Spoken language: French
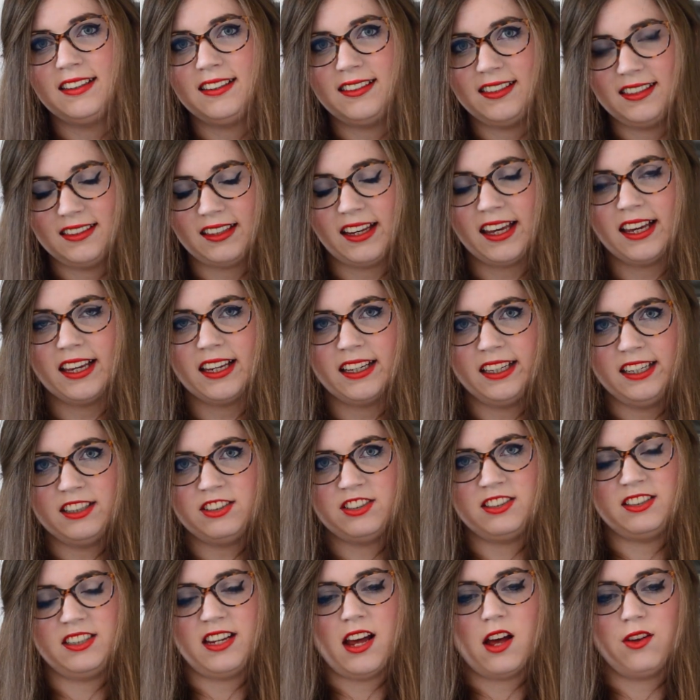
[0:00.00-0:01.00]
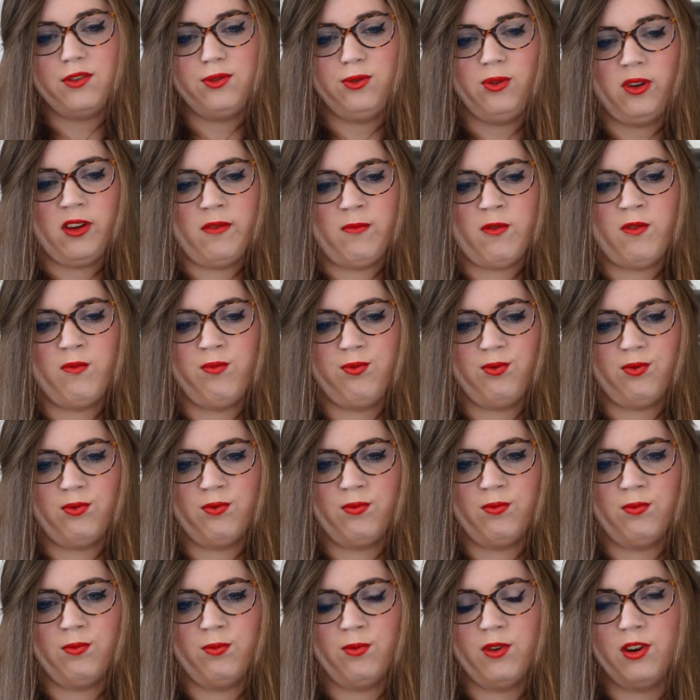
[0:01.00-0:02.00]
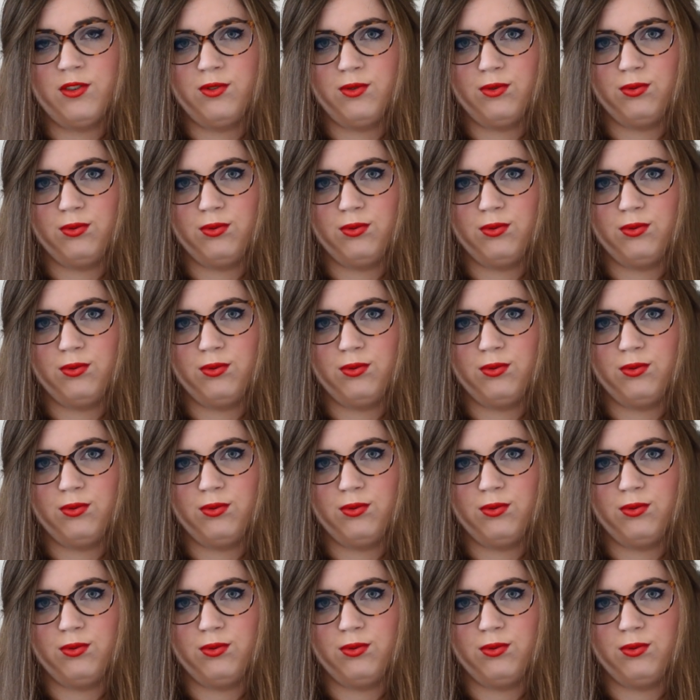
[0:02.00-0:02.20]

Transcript: C'est très riche, c'est assurément pour moi